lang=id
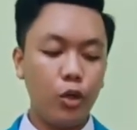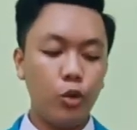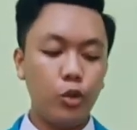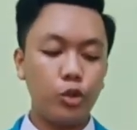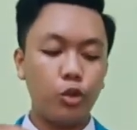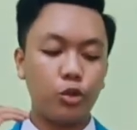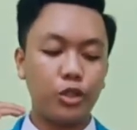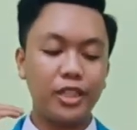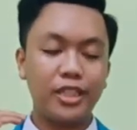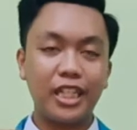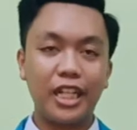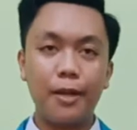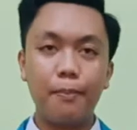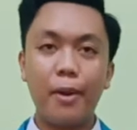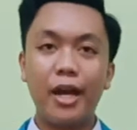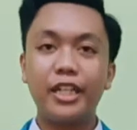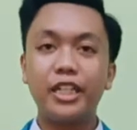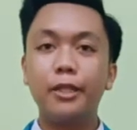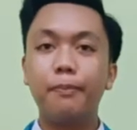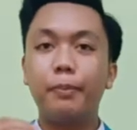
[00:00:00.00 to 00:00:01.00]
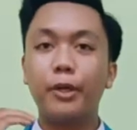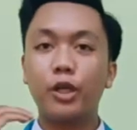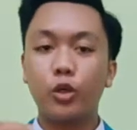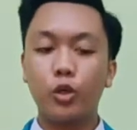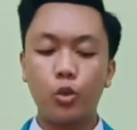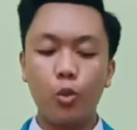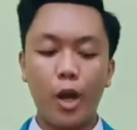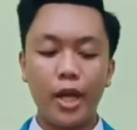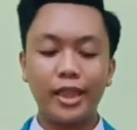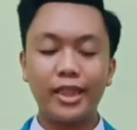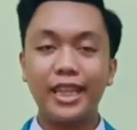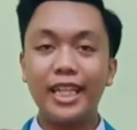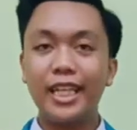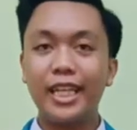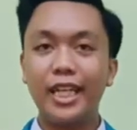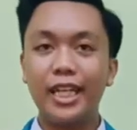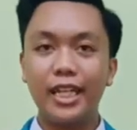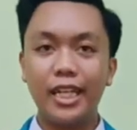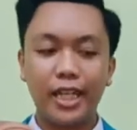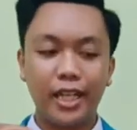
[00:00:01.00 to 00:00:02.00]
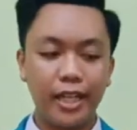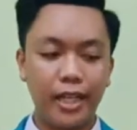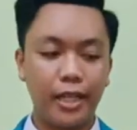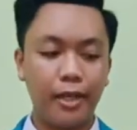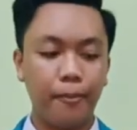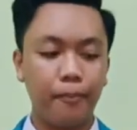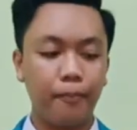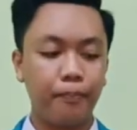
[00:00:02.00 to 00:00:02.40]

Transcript: untuk diterima di perguruan tinggi negeri.